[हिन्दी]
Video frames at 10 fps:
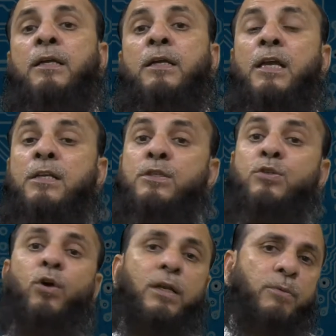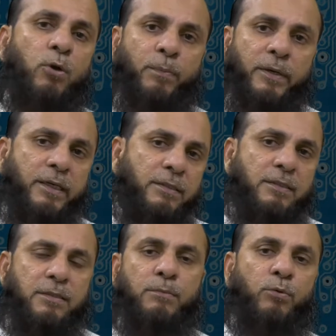ये इंस्टॉलेबल ऑपरेटिंग
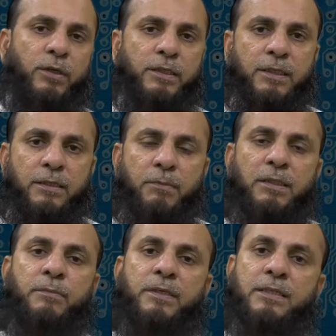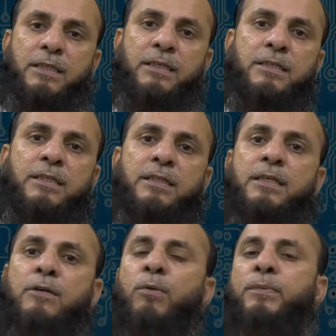सिस्टम बोली जाती है मतलब इसके
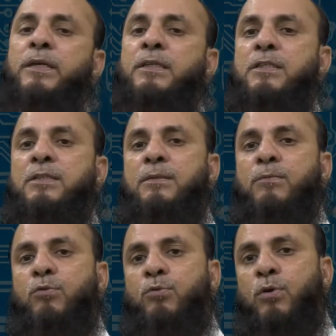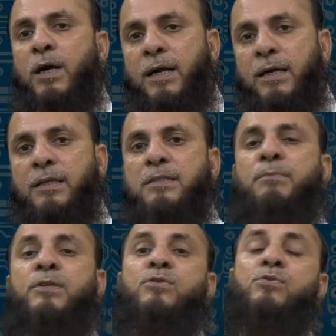ज़रिए ऑपरेटिंग सिस्टम को हार्ड डिस्क
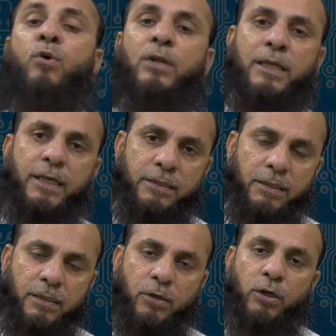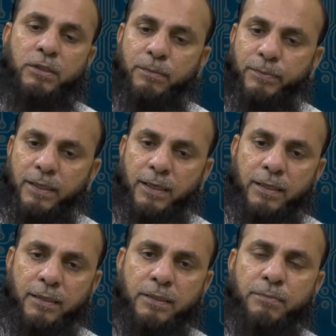में इंस्टॉल किया जाता है और जब ये
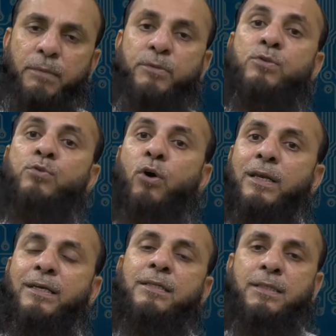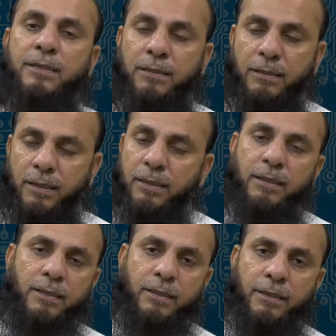हार्ड डिस्क में हम इंस्टॉल कर जा कर
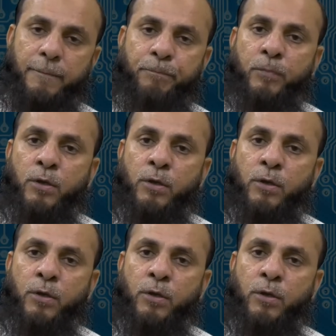देते हैं